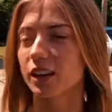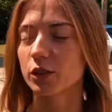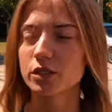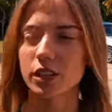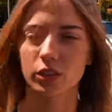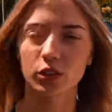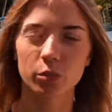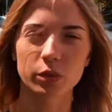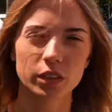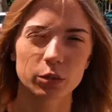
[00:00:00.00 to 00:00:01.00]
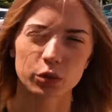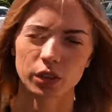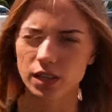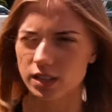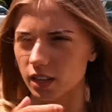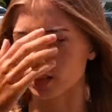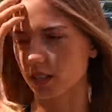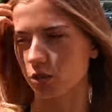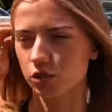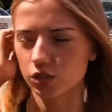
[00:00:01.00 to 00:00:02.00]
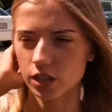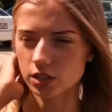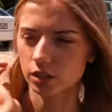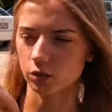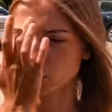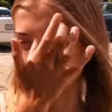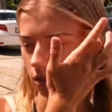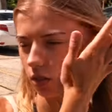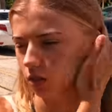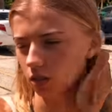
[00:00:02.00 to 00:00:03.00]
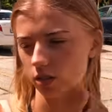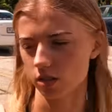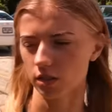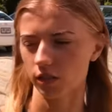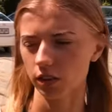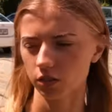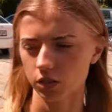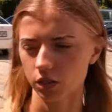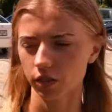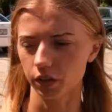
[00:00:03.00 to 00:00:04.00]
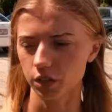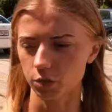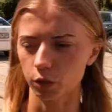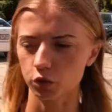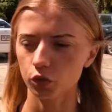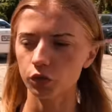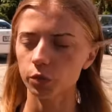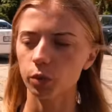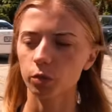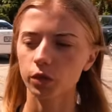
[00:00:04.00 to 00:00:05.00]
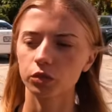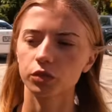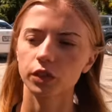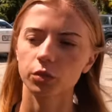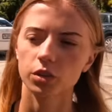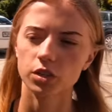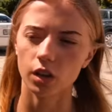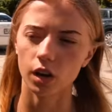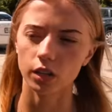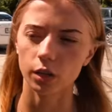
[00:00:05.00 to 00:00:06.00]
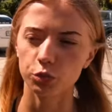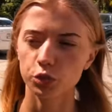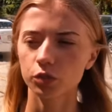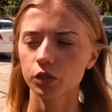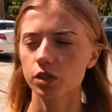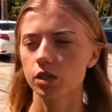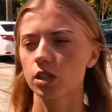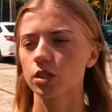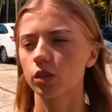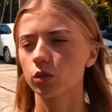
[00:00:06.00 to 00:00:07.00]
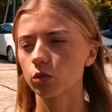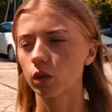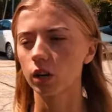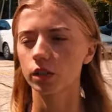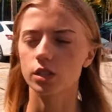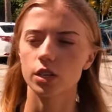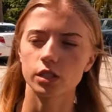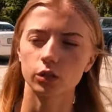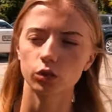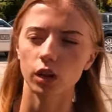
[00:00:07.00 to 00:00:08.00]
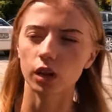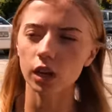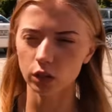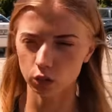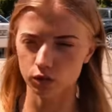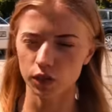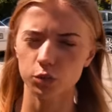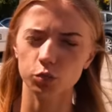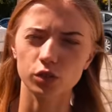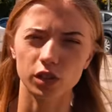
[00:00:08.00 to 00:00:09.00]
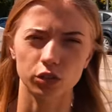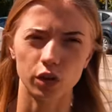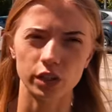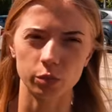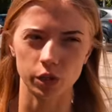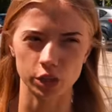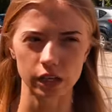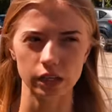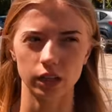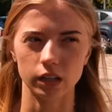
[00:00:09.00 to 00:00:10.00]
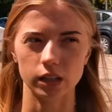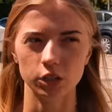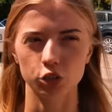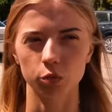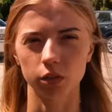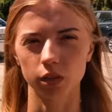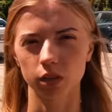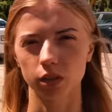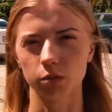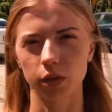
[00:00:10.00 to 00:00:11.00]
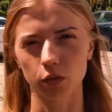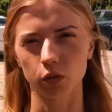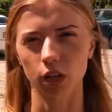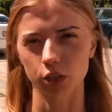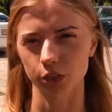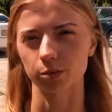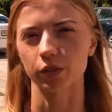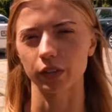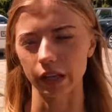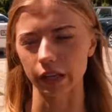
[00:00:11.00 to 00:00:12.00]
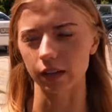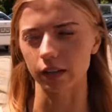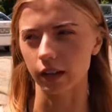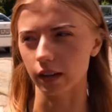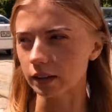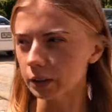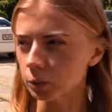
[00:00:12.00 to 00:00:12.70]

Люди, которые были на Пхукете, они очень часто любят э, советовать и говорить, типа, а вы не побыли вот в этом ресторане, почему вы не съездили туда, не съездили туда. То есть весь путь, который они прошли, они хотят, чтобы мы, мы его повторили, также повторили, да. да.